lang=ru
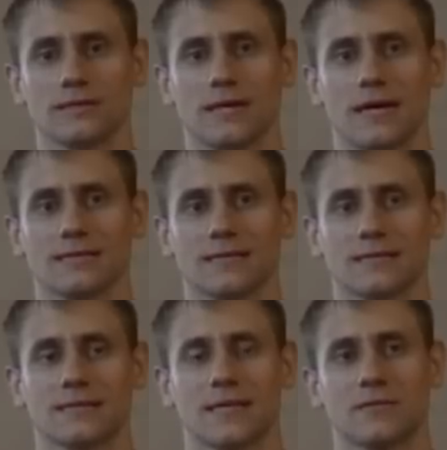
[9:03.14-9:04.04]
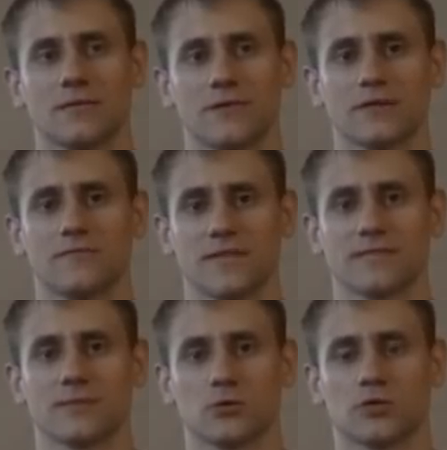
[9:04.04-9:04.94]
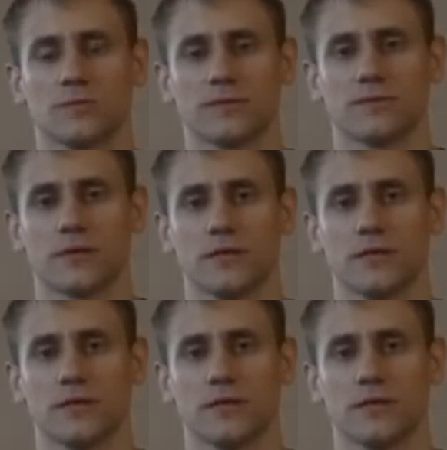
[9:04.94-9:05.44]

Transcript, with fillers: отказа с каким-то вес, весом, который ты подобрал,